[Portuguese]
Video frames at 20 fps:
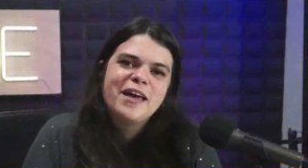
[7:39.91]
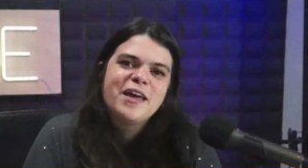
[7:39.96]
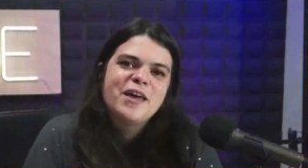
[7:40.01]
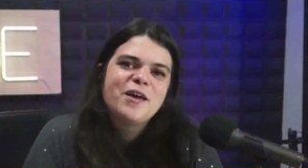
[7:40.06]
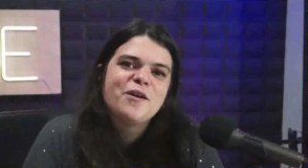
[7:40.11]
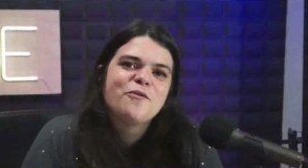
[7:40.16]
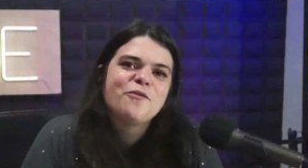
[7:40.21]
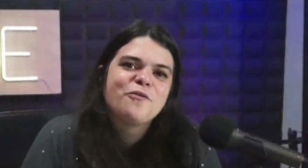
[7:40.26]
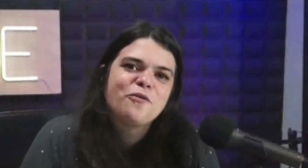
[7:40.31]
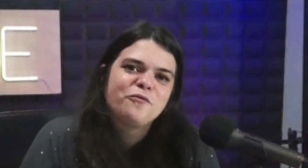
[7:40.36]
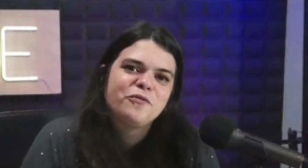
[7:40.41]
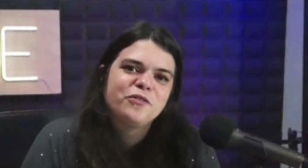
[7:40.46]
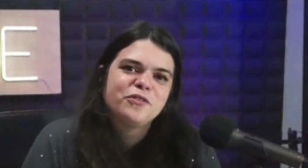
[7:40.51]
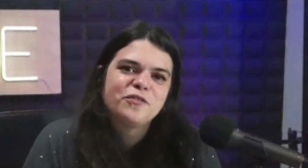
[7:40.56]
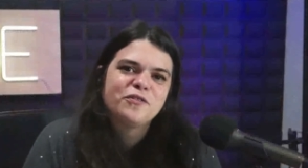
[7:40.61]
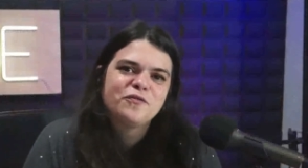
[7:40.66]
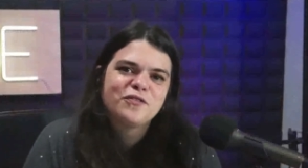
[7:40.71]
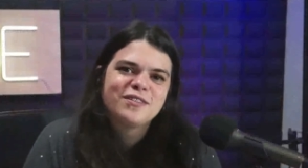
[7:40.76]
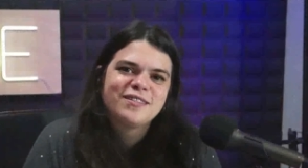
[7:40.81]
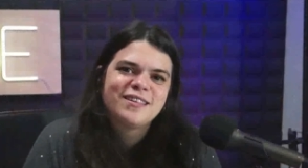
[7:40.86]
Eu convido
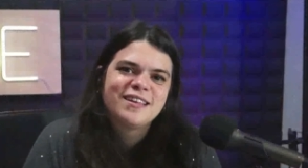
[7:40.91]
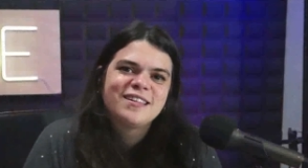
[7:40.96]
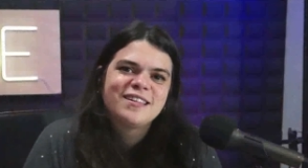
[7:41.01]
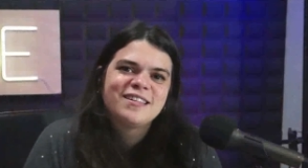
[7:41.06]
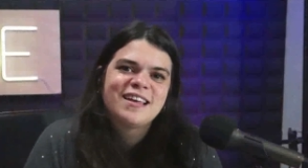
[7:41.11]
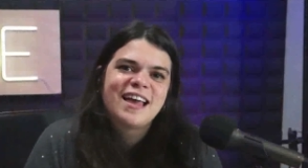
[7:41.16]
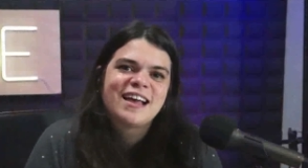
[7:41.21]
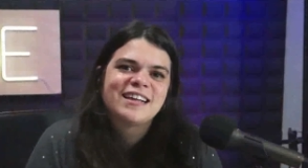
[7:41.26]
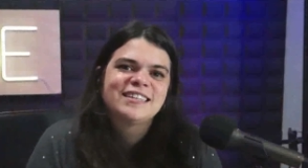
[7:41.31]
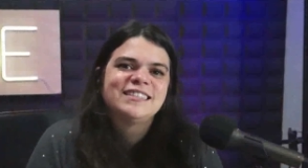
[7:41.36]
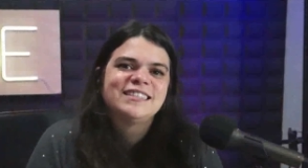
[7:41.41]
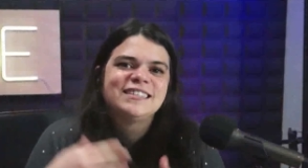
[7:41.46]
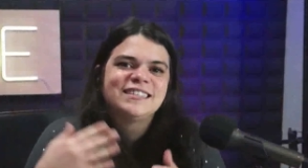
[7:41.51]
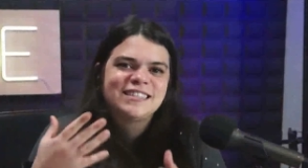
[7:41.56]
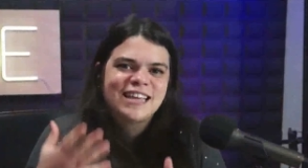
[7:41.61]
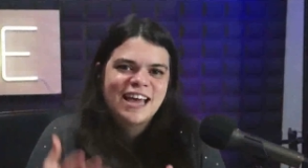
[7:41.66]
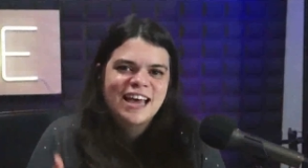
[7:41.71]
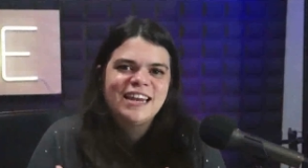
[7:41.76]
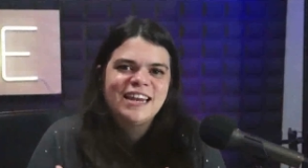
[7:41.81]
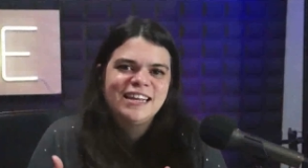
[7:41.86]
a vocês a
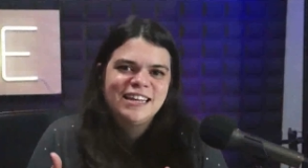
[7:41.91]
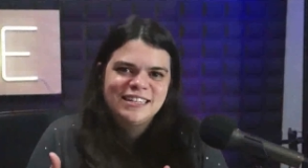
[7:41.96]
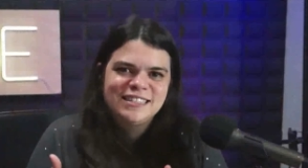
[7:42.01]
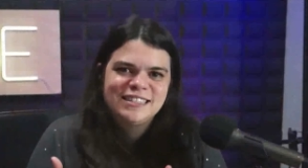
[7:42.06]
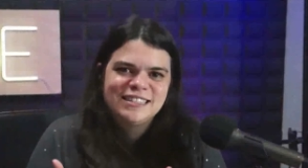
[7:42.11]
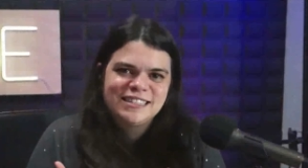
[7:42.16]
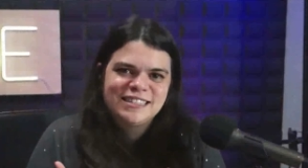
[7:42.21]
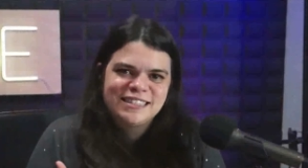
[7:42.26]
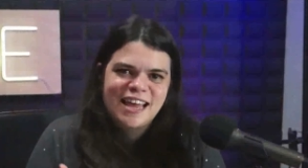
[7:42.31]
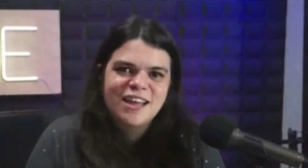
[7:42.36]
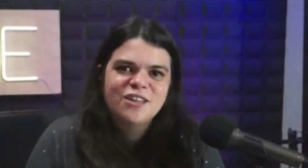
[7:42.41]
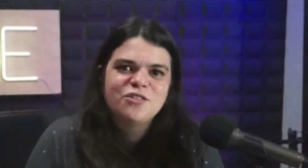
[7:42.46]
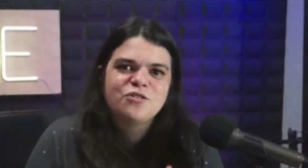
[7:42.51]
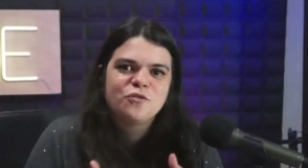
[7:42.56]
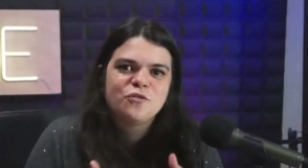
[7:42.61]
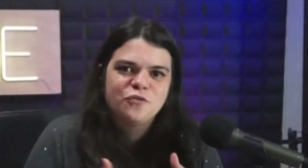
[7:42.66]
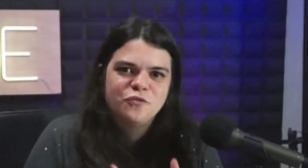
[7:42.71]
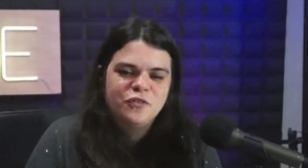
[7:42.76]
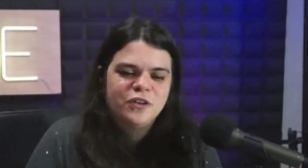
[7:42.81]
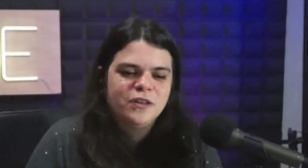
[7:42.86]
acessarem esse site,
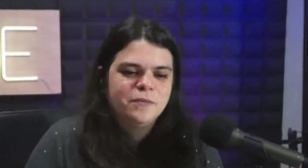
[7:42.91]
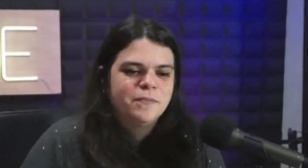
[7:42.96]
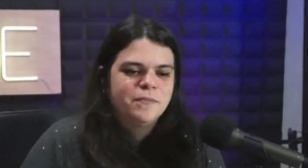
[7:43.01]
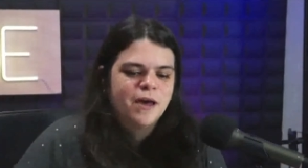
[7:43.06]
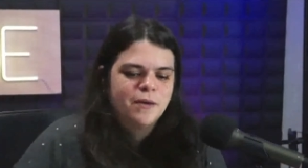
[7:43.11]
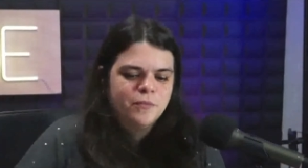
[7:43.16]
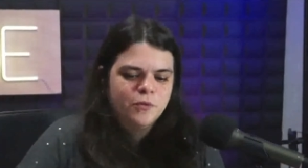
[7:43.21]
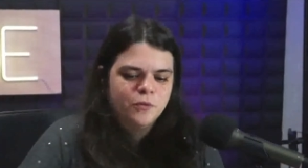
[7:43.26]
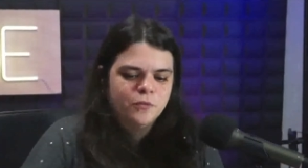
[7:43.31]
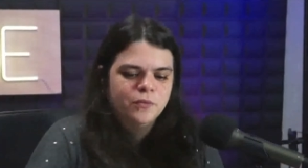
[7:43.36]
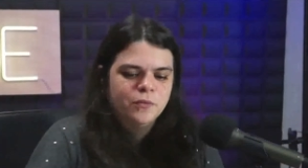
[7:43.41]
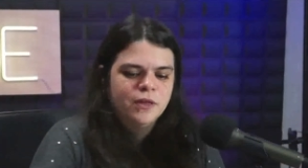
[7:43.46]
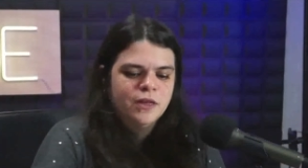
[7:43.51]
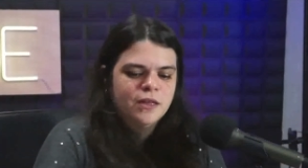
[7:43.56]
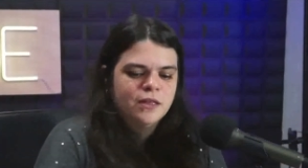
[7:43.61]
o Free Bible.